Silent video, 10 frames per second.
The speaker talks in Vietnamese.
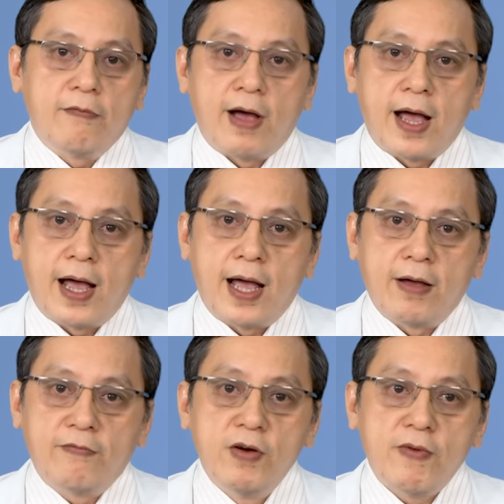và
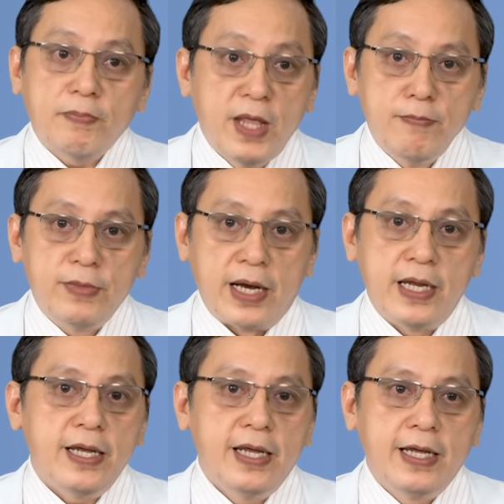phương pháp tiêm
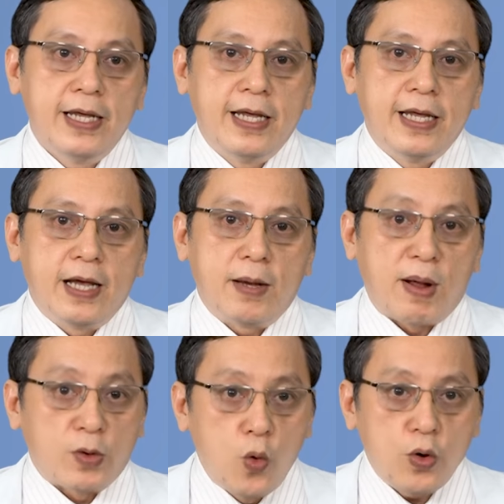trị
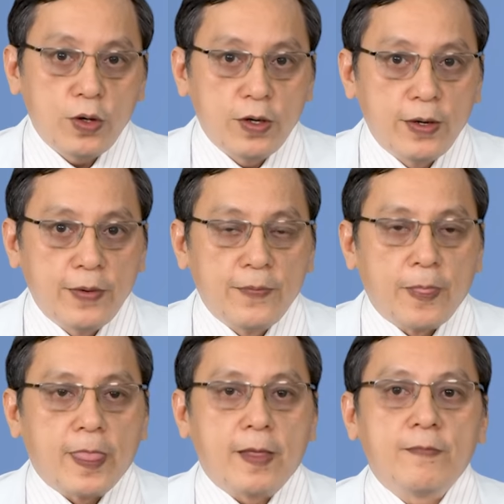bằng thuốc
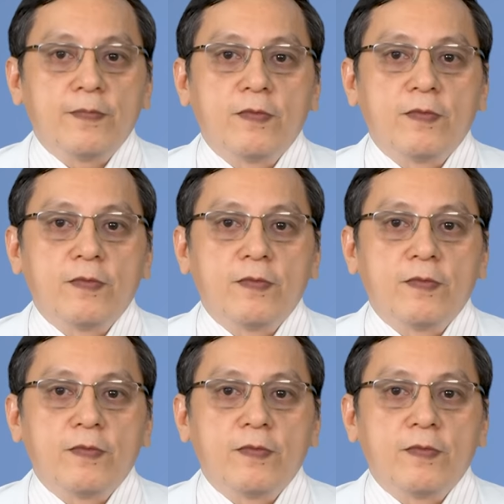ừ